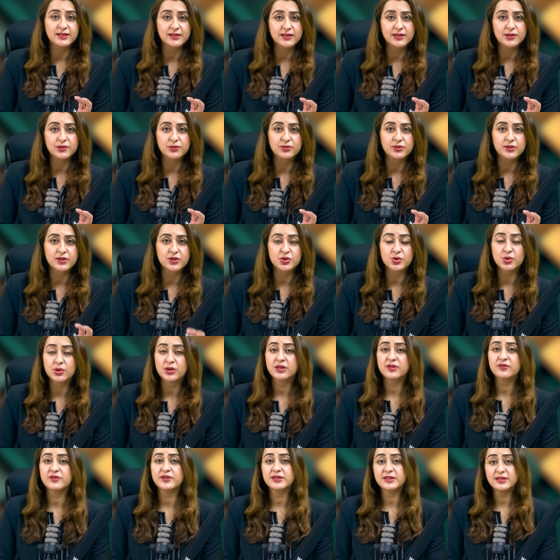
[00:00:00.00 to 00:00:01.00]
के होते हैं जो
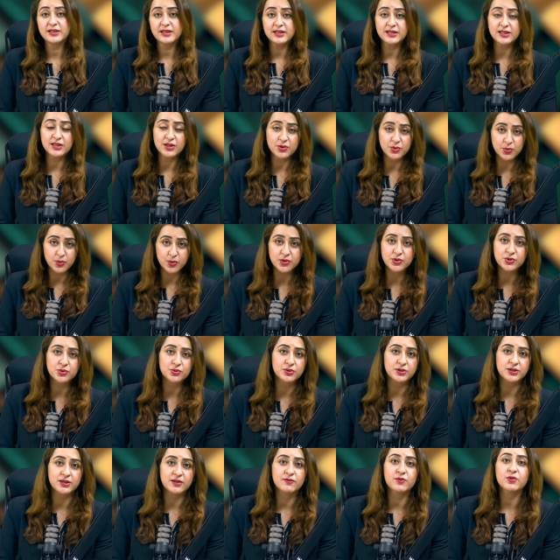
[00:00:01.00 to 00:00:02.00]
ख़वान के रोल्स
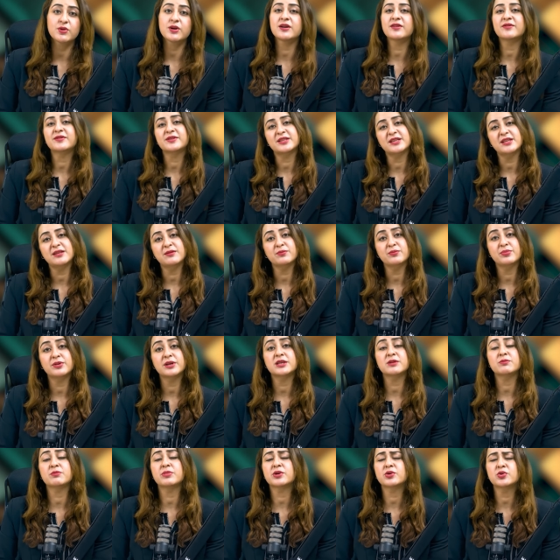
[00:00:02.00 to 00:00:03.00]
होते हैं वो ख़वान
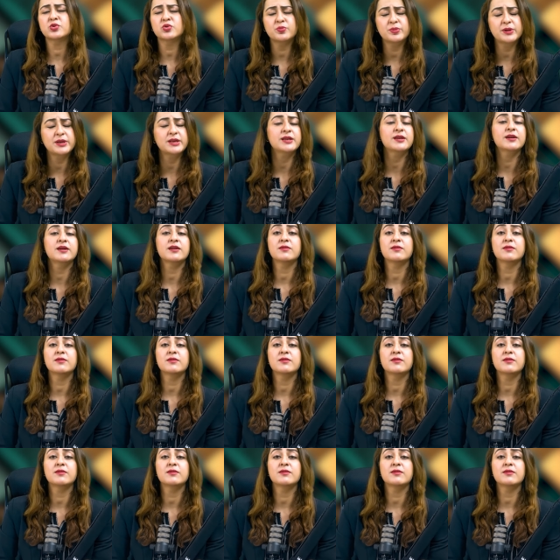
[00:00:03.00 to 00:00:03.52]
बखूबी